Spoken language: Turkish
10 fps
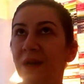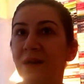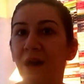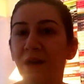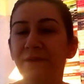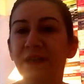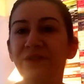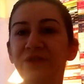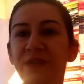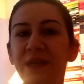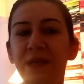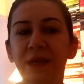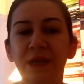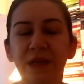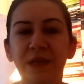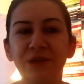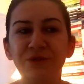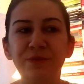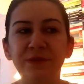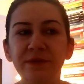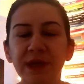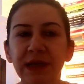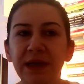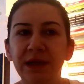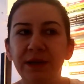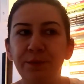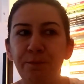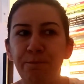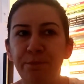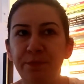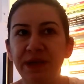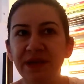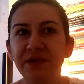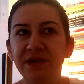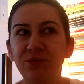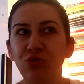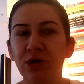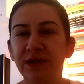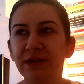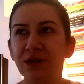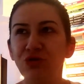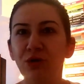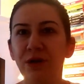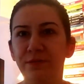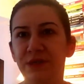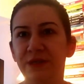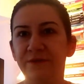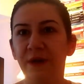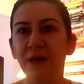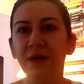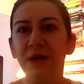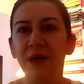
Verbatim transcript: Kar ve İnci'de de e, şimdi e, birincisi bu kadında şöyle bir şey var.